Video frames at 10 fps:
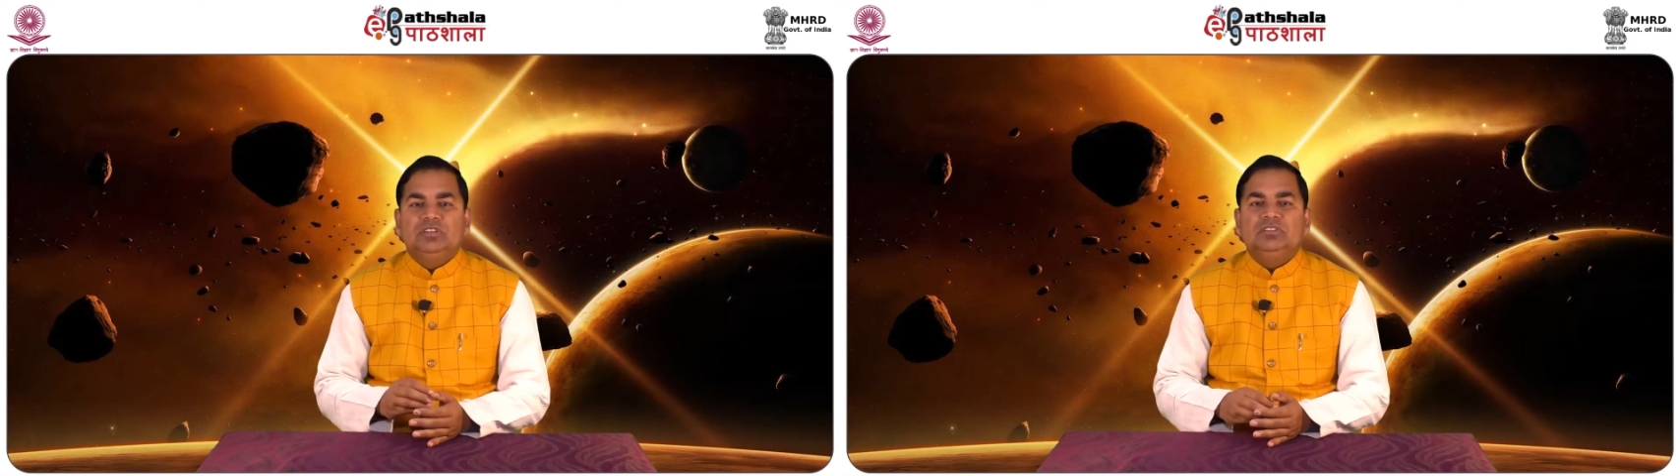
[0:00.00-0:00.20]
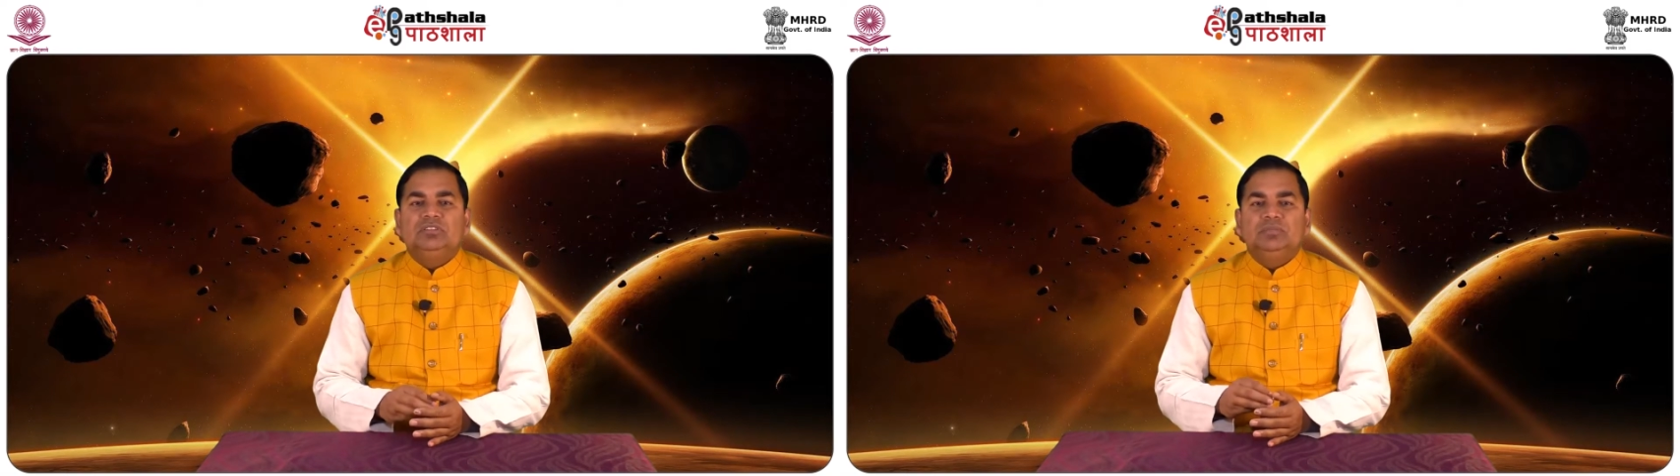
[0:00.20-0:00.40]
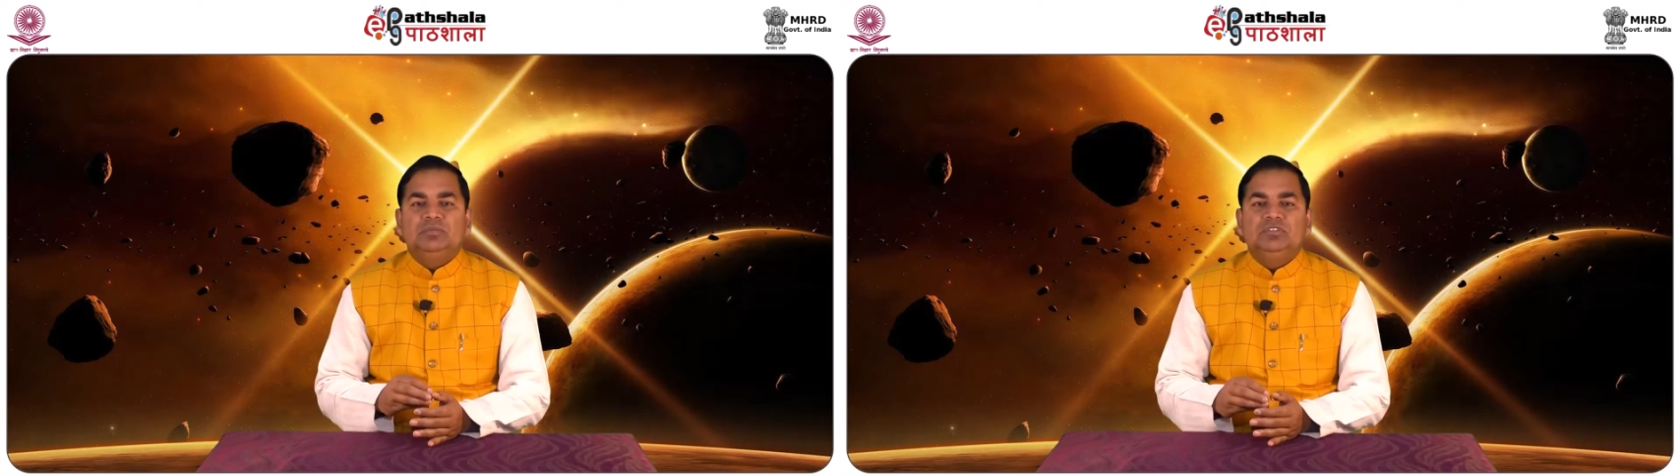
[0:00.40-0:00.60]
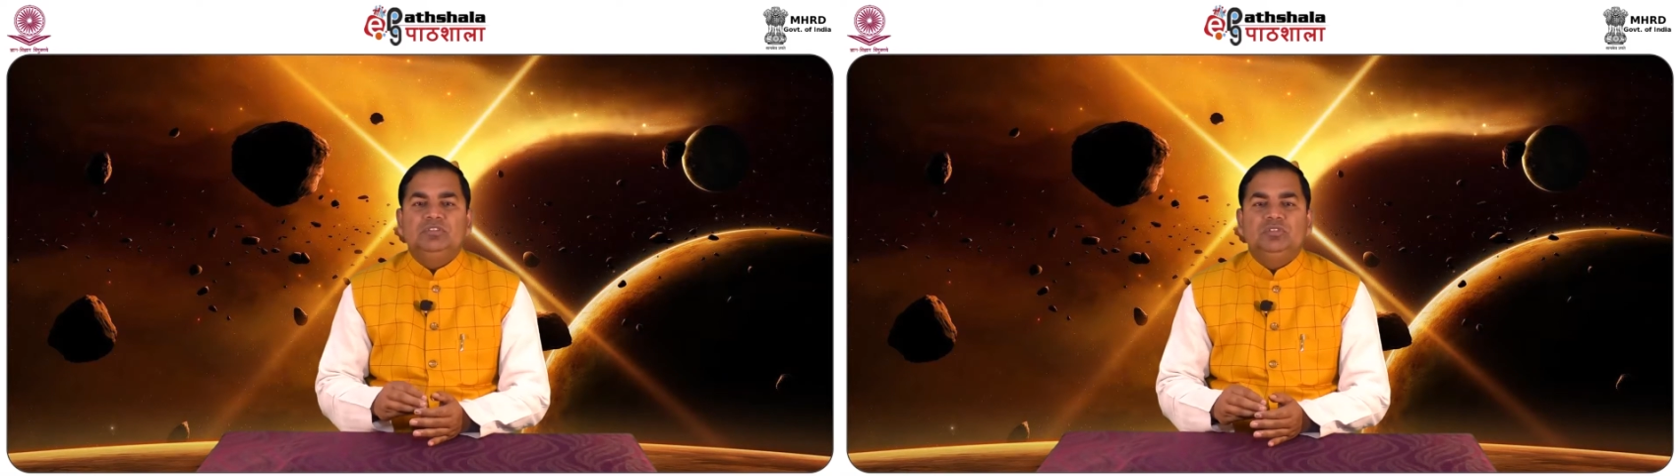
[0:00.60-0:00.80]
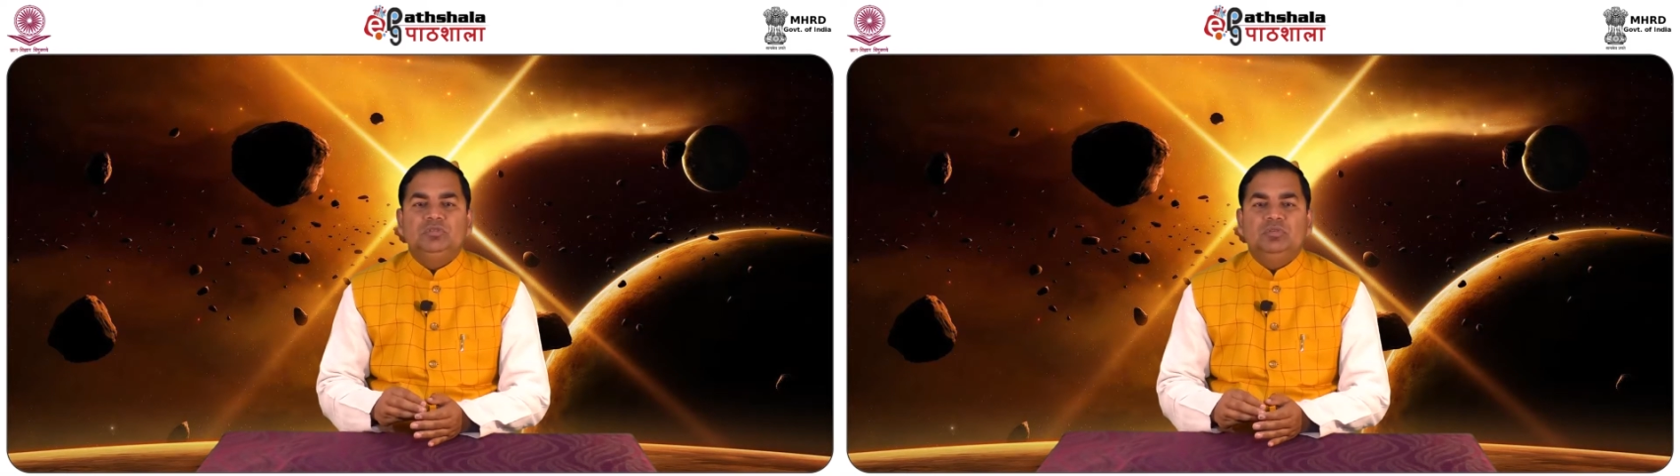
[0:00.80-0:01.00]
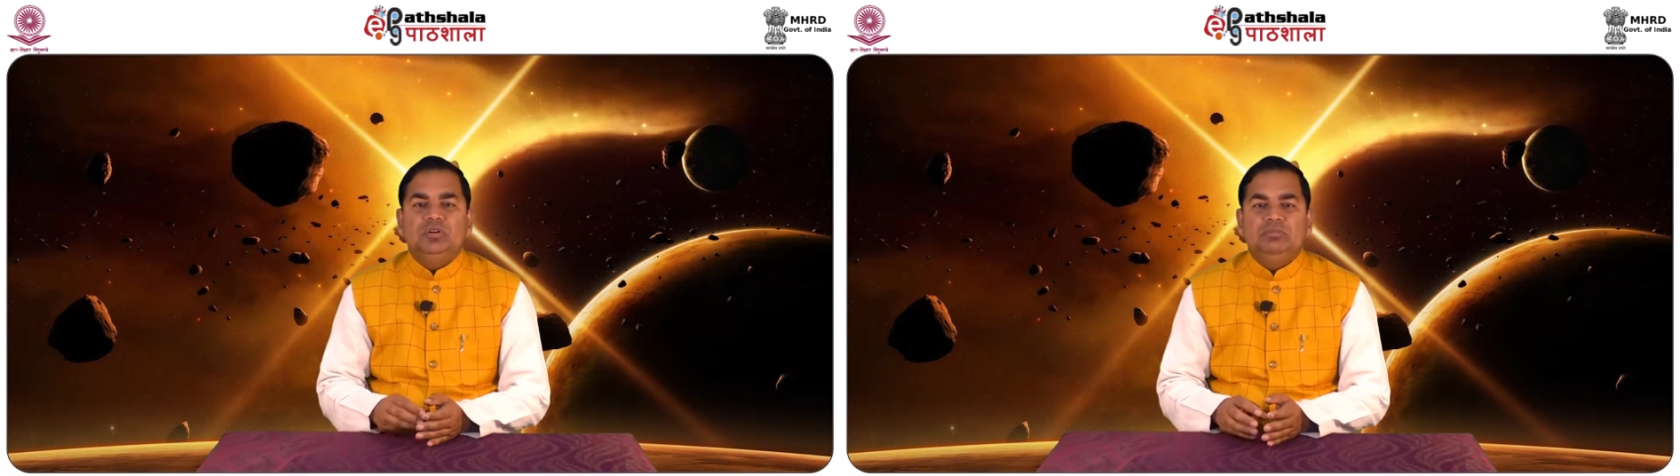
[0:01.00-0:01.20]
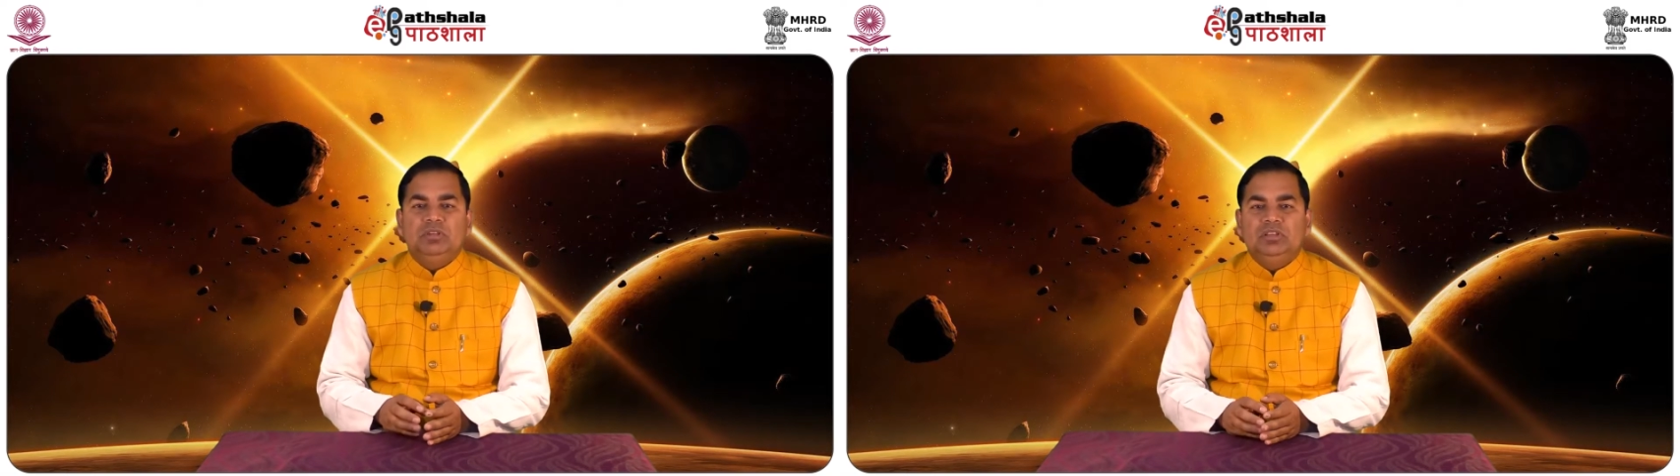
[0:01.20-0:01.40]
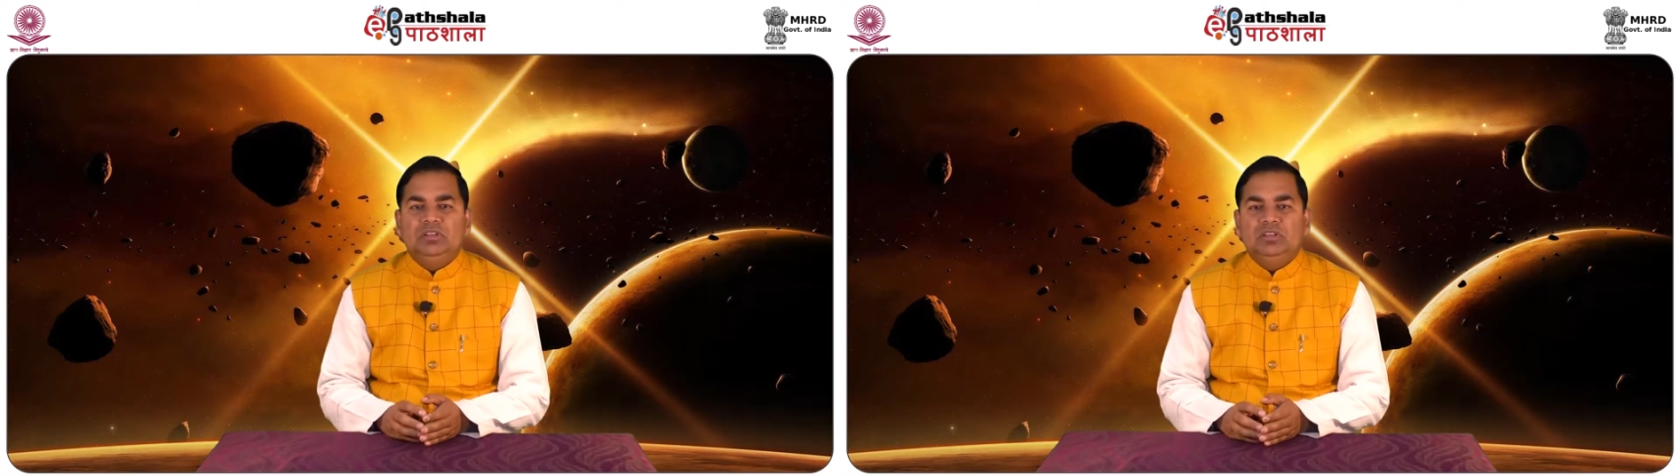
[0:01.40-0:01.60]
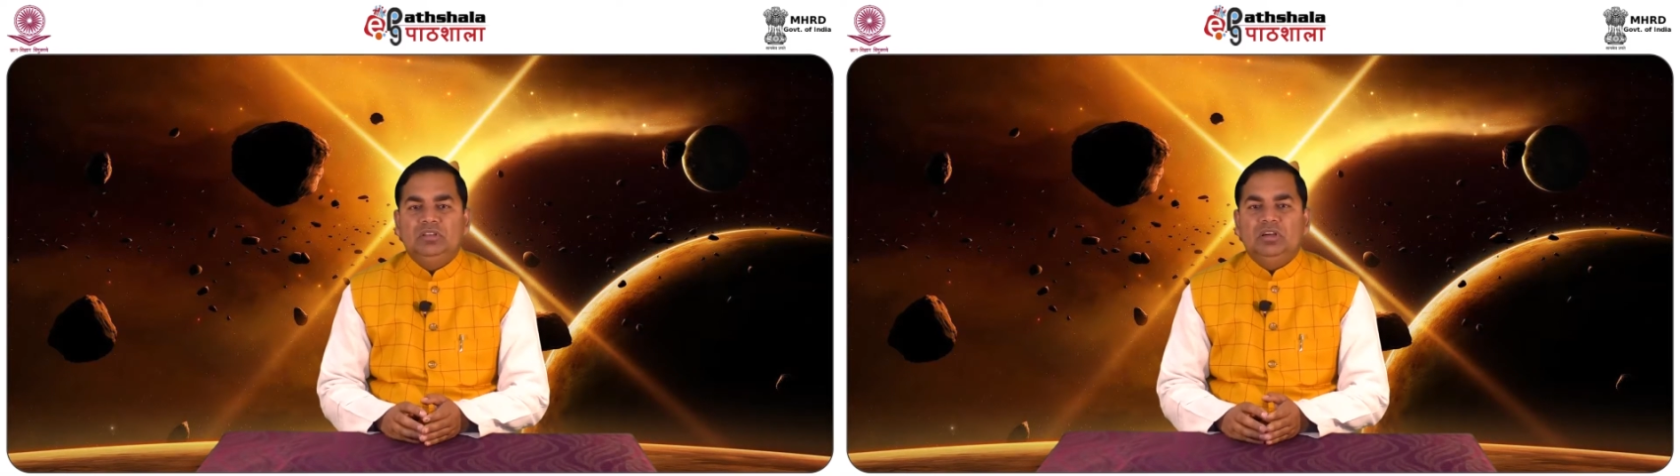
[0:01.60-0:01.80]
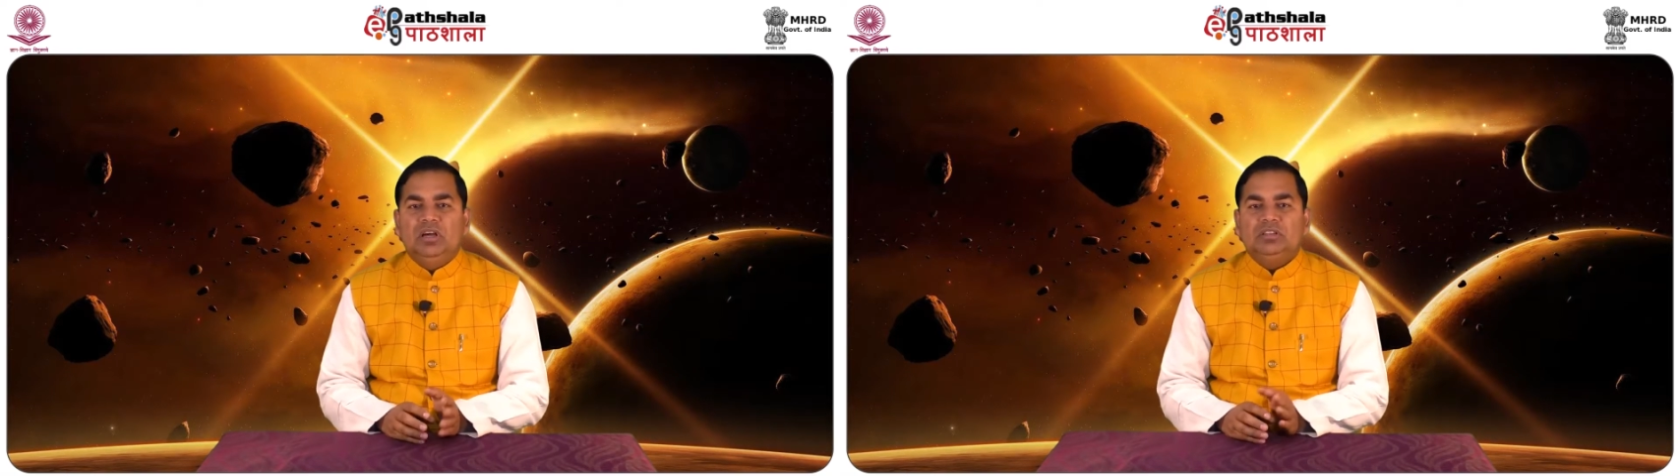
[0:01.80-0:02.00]
तत्र पृष्ठियोरभि
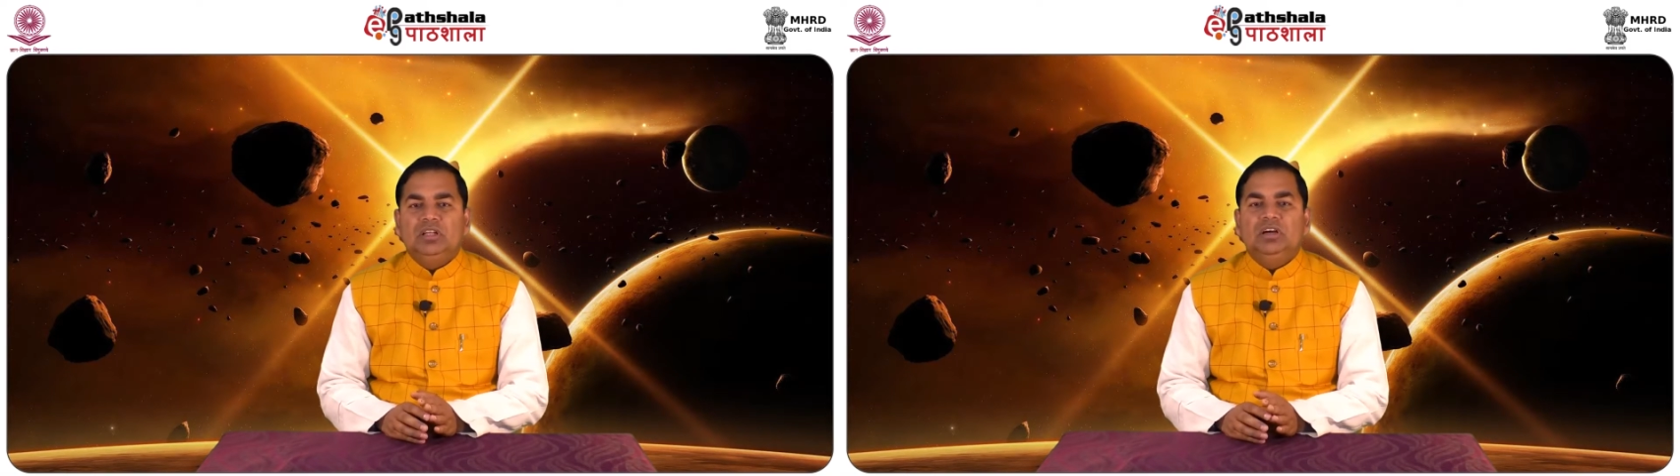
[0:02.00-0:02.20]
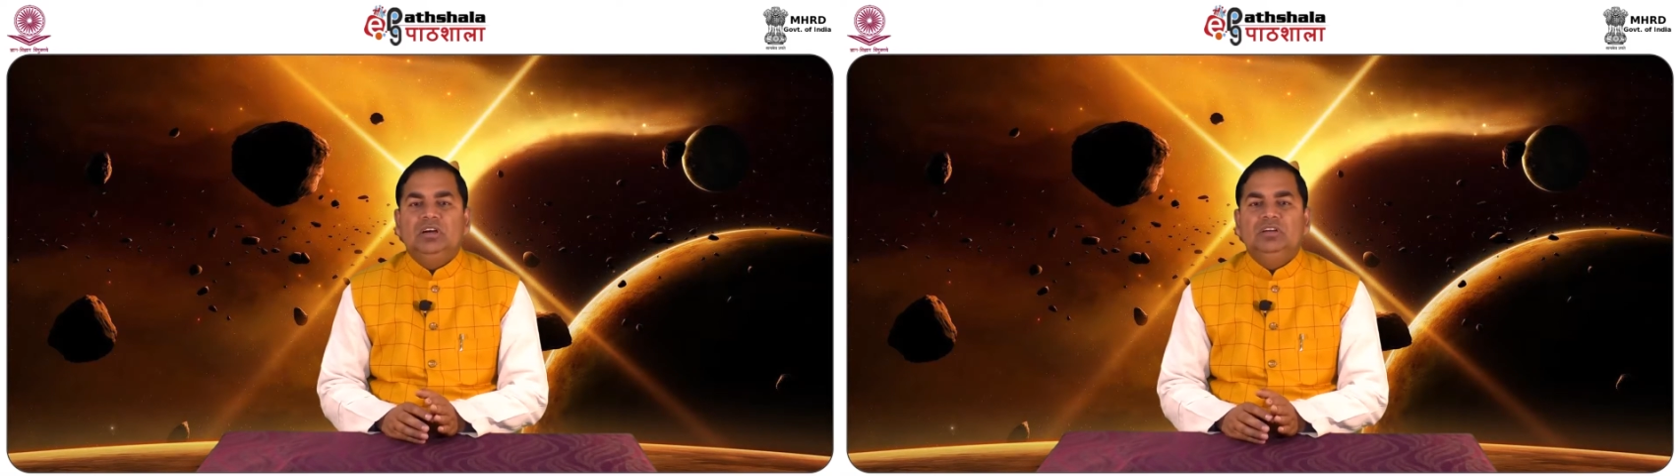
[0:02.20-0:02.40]
अतः